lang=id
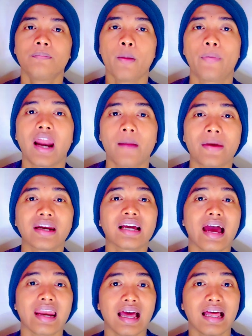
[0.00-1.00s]
beberapa
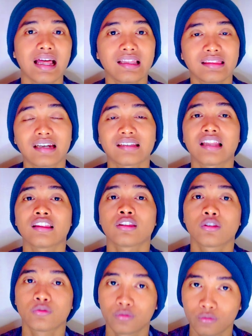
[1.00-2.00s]
negara
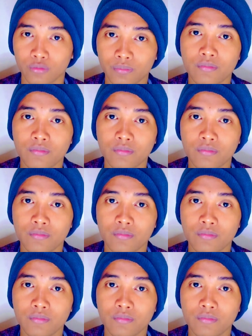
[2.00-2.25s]
tertentu